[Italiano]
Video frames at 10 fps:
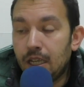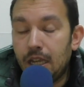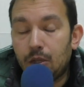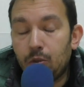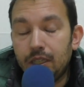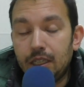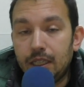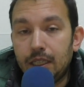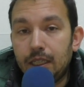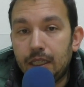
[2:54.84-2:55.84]
e
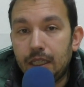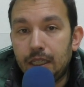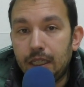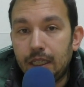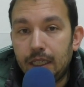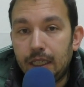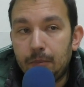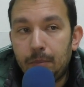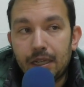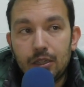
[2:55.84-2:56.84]

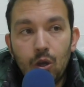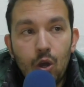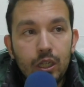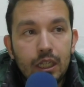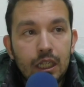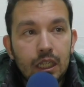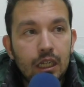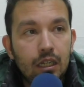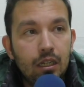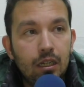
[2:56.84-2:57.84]
quindi per noi
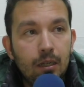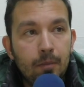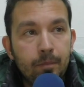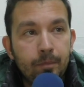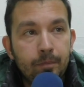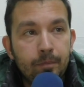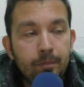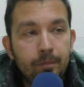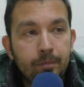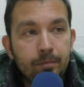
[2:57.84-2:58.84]

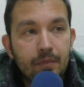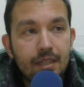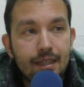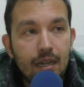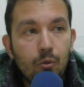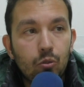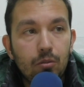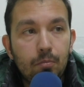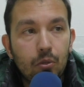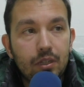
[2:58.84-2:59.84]
ehm, sarà molto
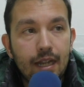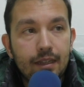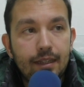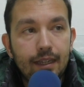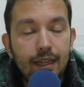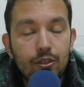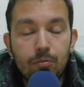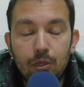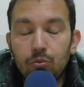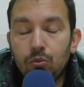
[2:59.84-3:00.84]
importante
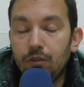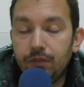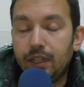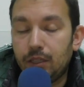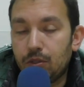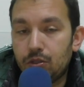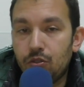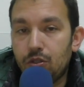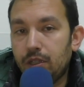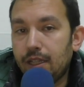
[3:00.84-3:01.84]
soprattutto il via di questo
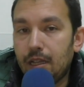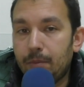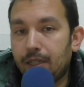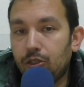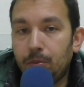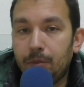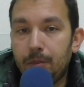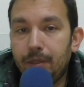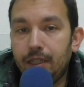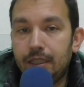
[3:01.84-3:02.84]
Giro d'Italia, perché dopo i
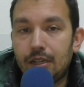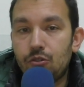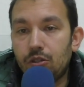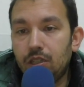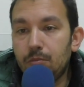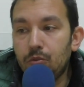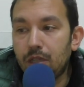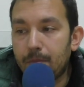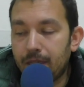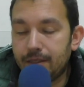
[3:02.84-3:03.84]
primi tre giorni di
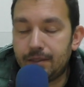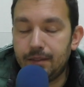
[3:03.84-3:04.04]
Budapest